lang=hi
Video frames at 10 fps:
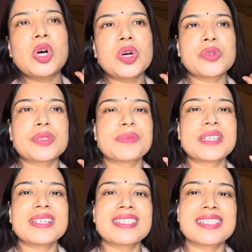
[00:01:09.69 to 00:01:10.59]
और
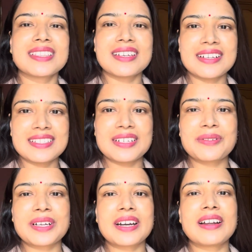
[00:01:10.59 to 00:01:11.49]
उसमें सतनाजा
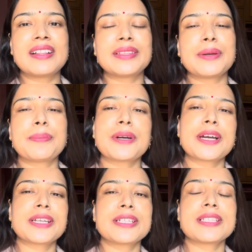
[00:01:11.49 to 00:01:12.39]
वगैरह डालते हैं
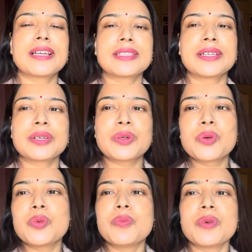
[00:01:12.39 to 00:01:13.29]
पटाखे चलाते हैं
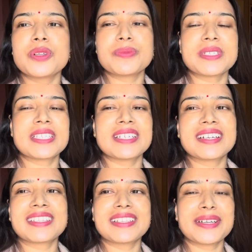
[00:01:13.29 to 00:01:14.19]
खूब मौज मस्ती
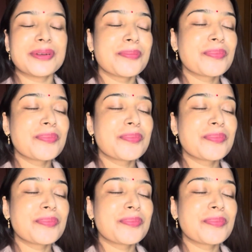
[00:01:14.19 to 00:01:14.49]
करते हैं